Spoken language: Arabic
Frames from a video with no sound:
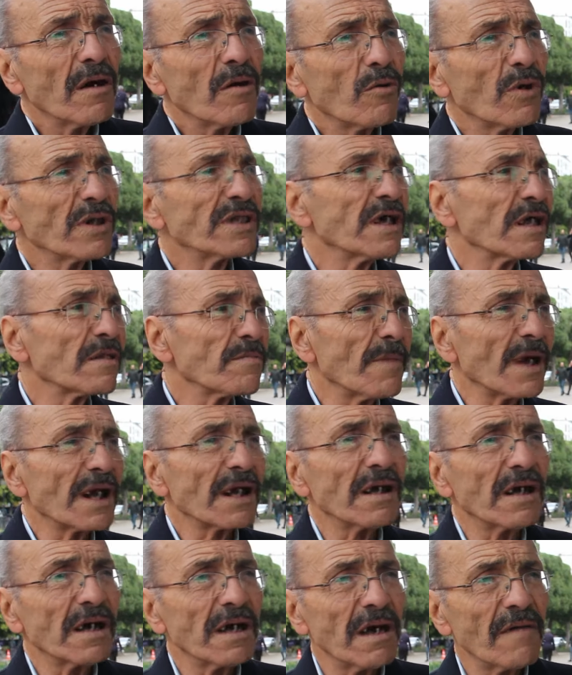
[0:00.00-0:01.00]
وتات
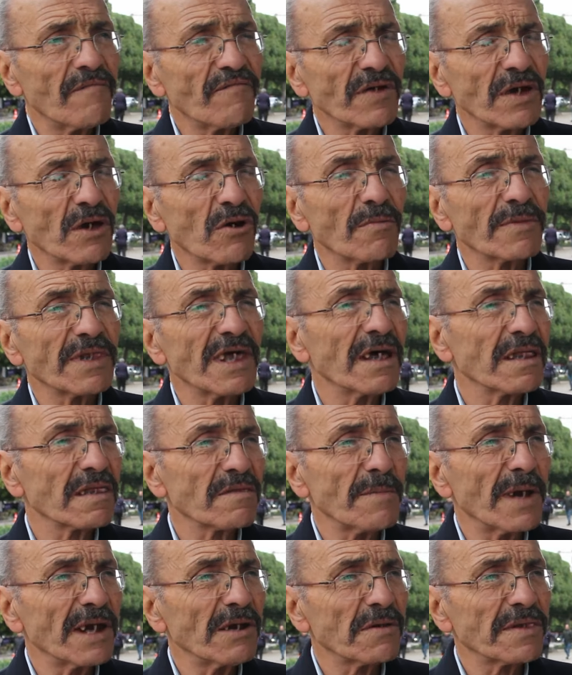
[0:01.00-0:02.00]
مره في رمضان
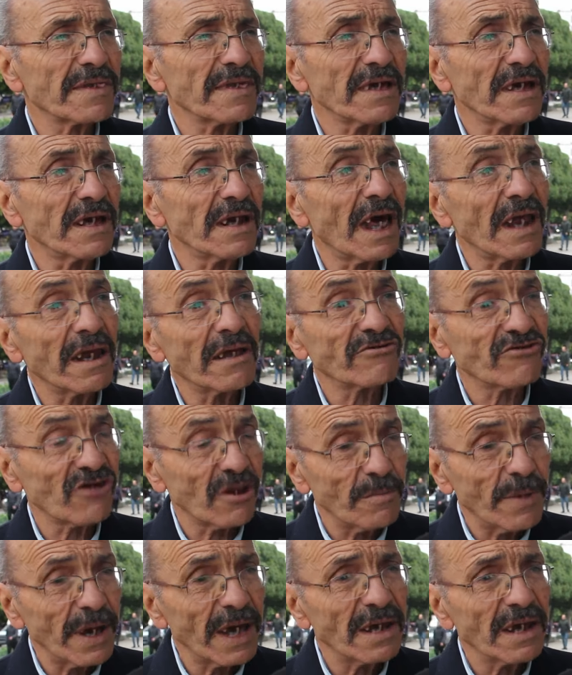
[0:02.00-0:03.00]
98 على
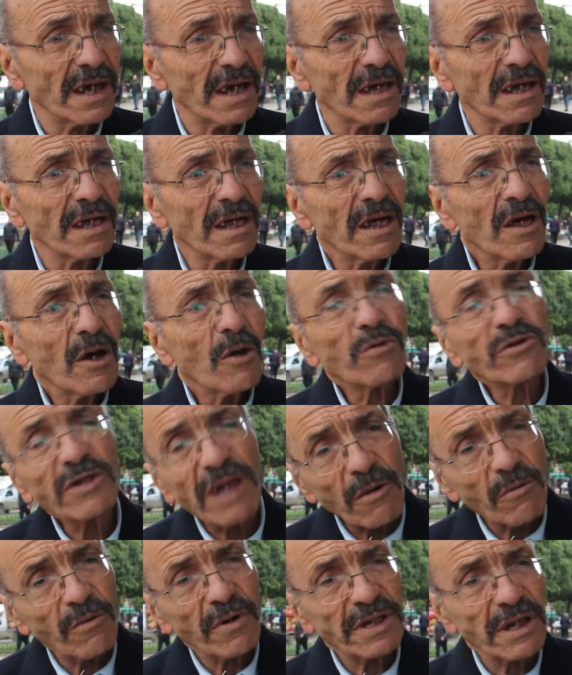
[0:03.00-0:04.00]
الجلبانه
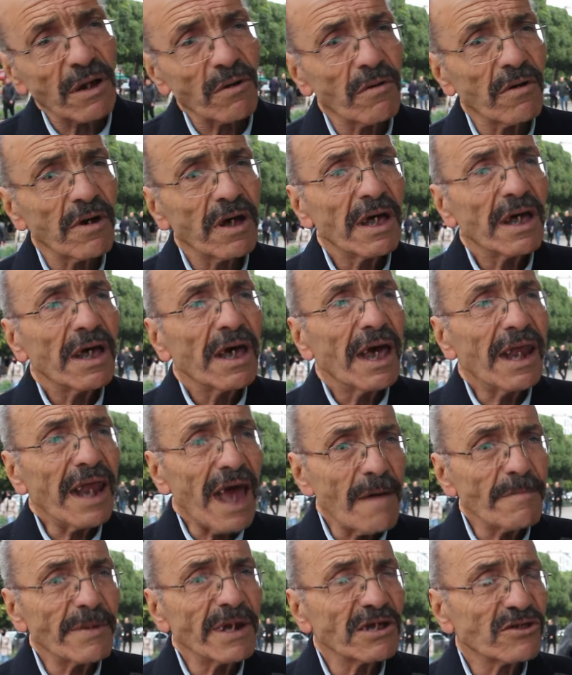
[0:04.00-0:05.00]
وتو تو
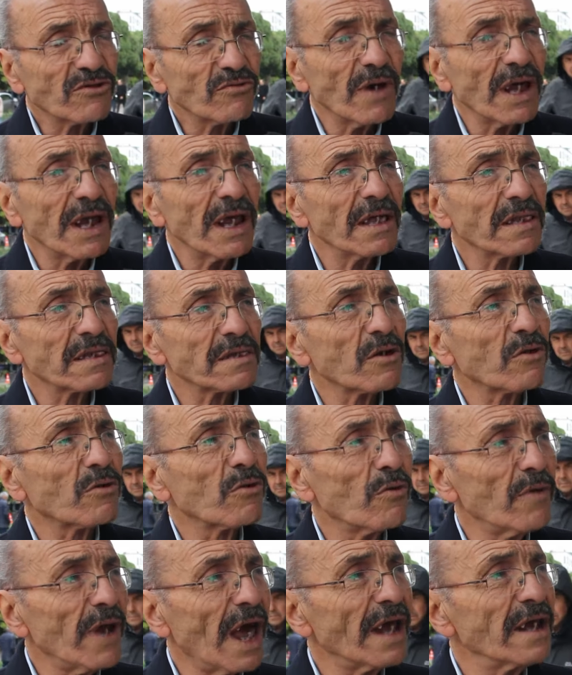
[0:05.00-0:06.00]
العامين التوالى
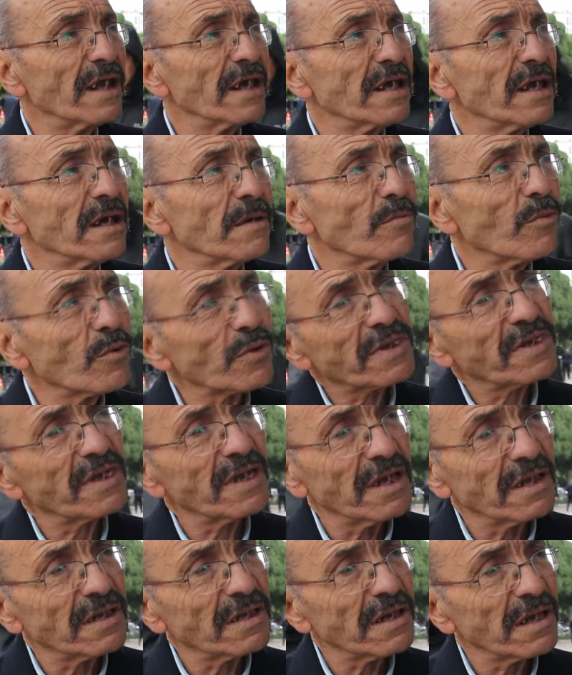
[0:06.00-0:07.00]
السكر والحليب
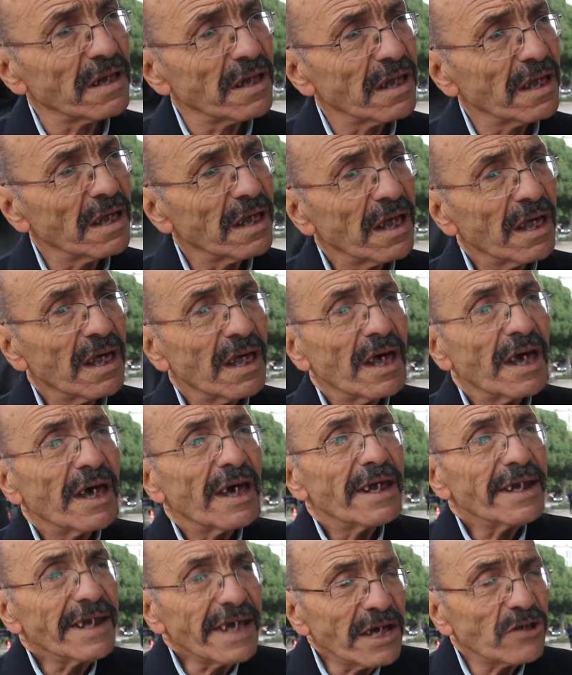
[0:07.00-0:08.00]
والزيت
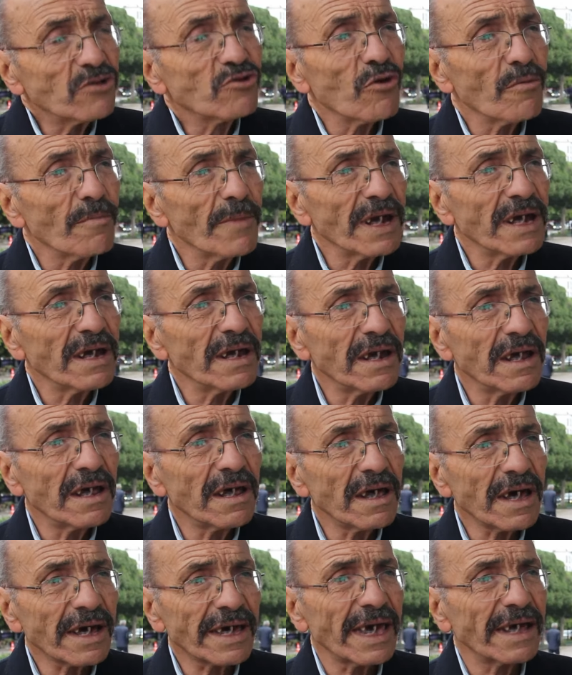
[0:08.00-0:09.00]
نحدوا من
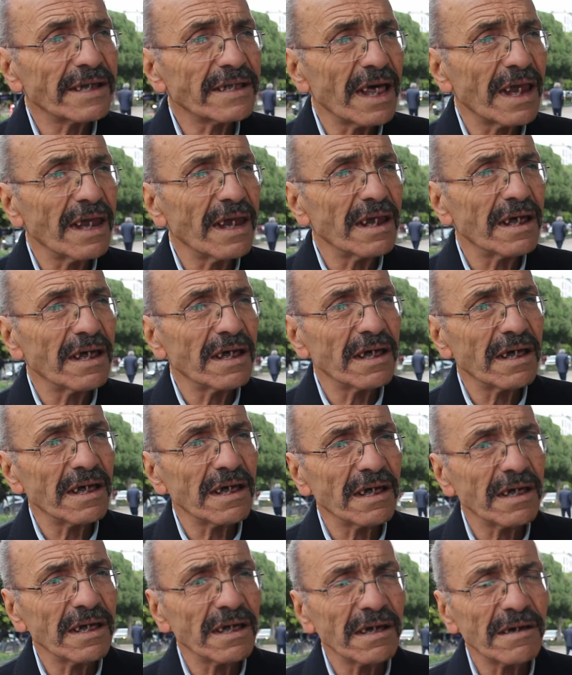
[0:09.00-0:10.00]
حكايه
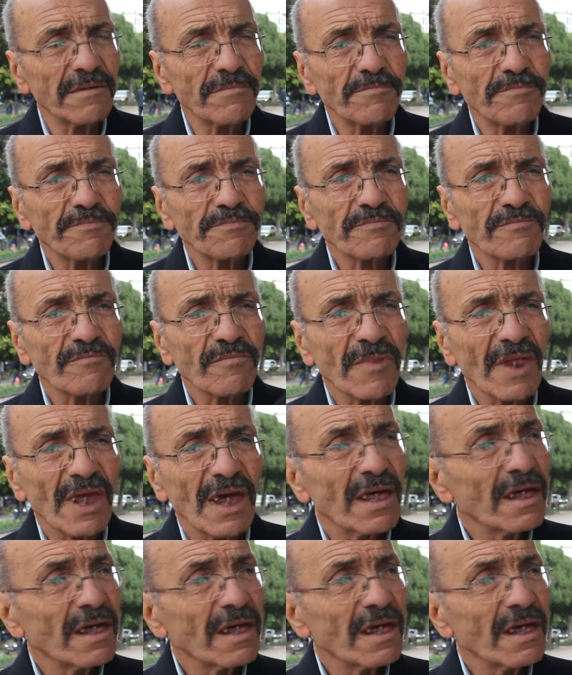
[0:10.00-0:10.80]
خلينا